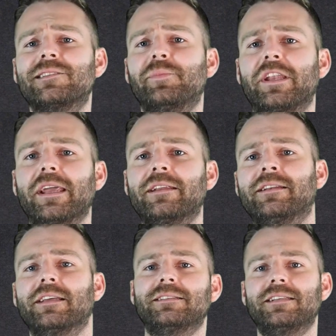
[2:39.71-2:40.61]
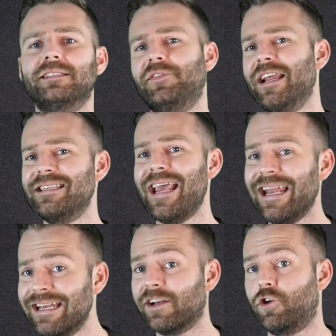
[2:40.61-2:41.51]
bedenken, dass sich das vielleicht
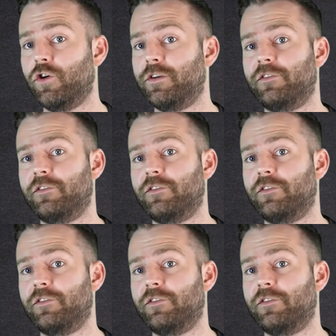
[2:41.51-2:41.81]
ändern könnte,